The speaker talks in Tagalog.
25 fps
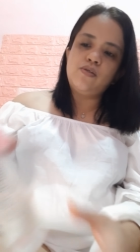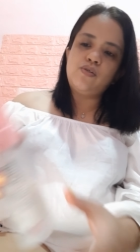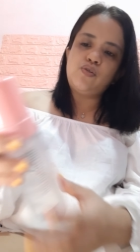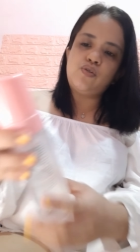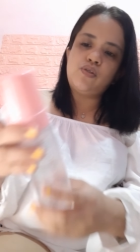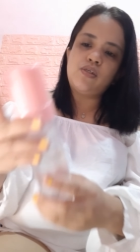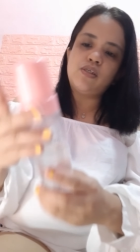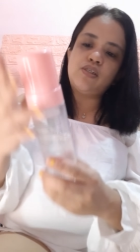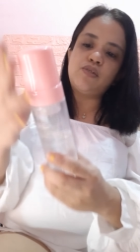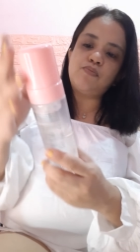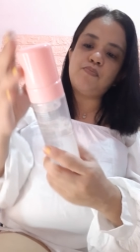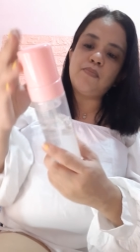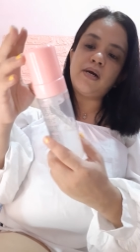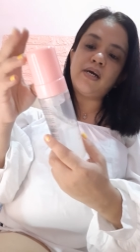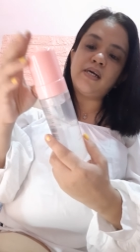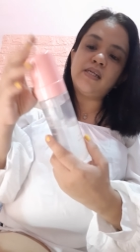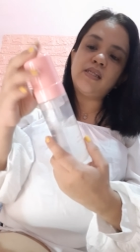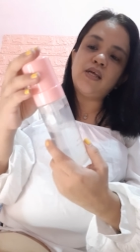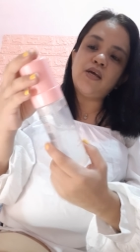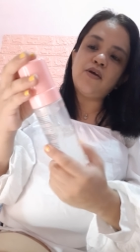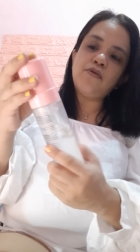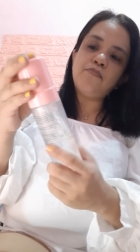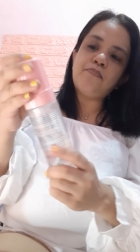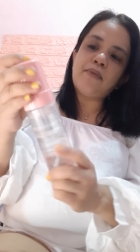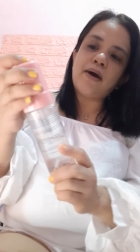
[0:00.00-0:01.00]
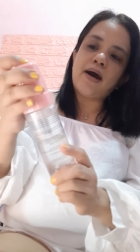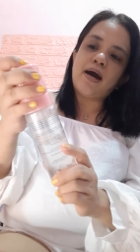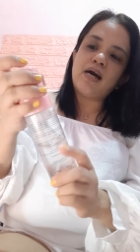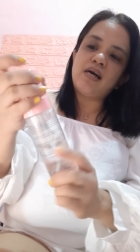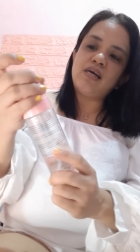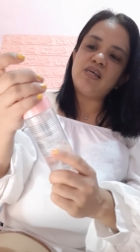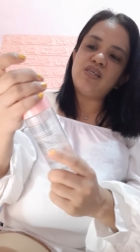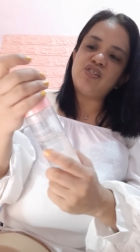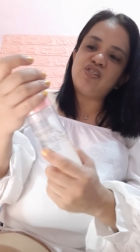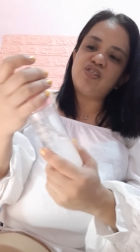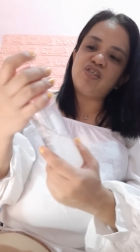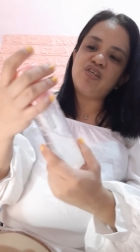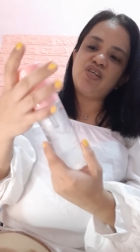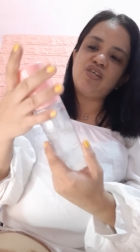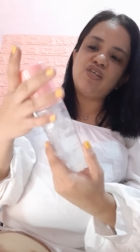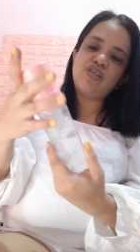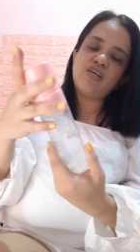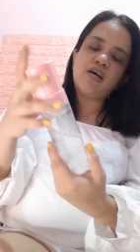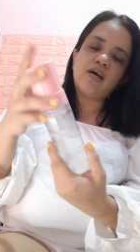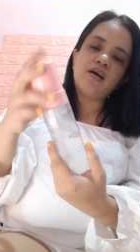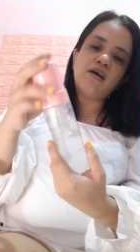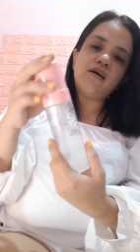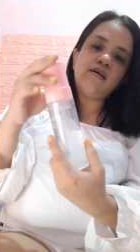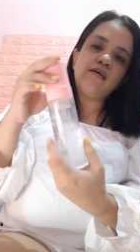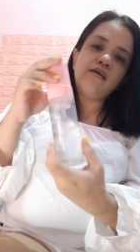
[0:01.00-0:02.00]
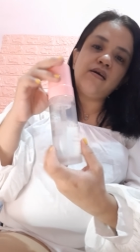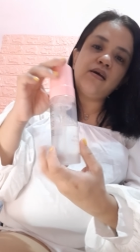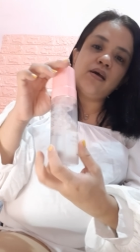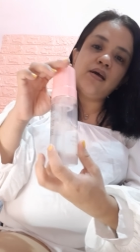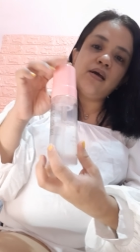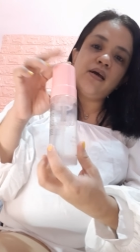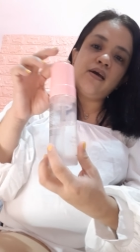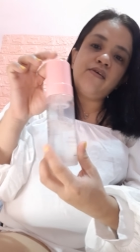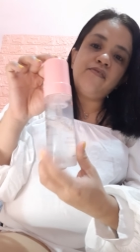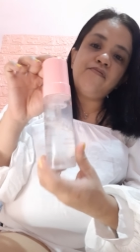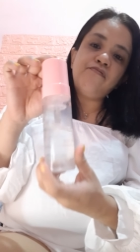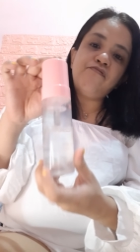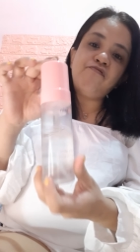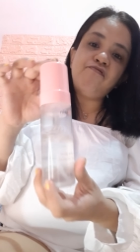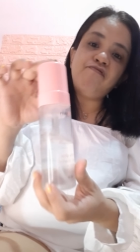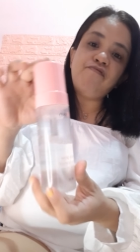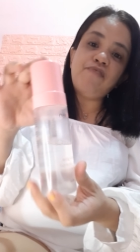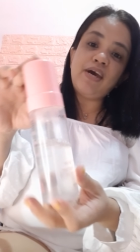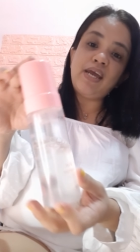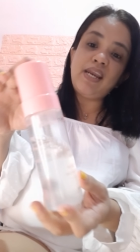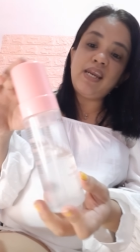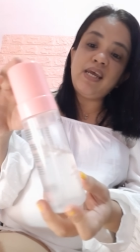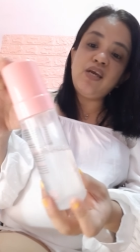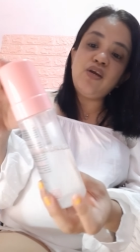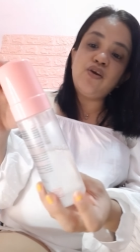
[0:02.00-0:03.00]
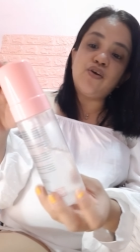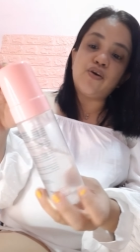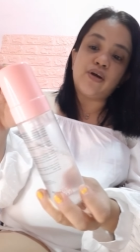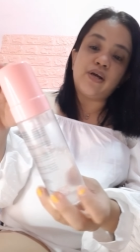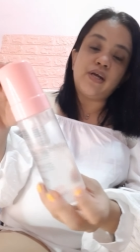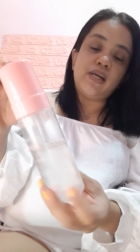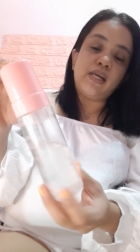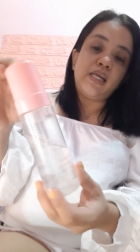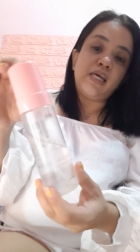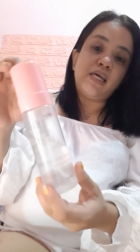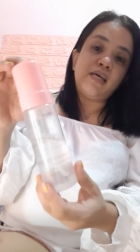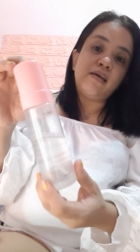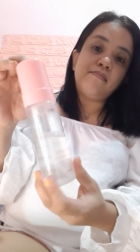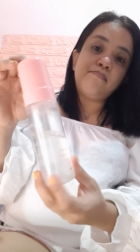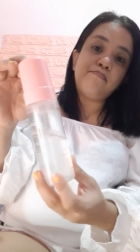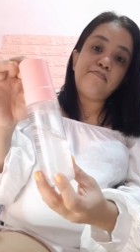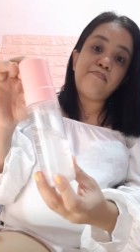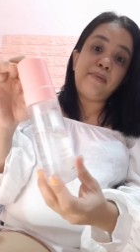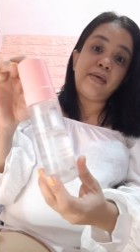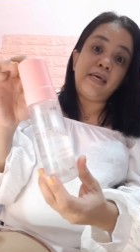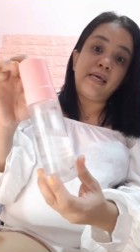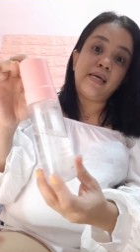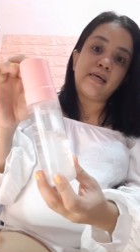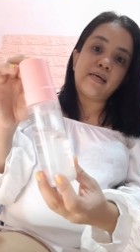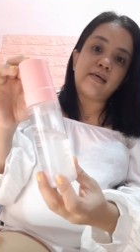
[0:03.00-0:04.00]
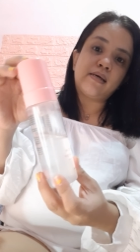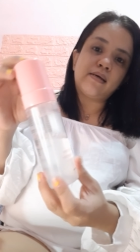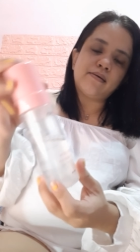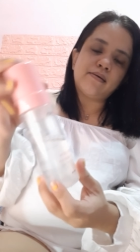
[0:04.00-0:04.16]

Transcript: Tapos maganda yung packaging niya. Very girly. Pink.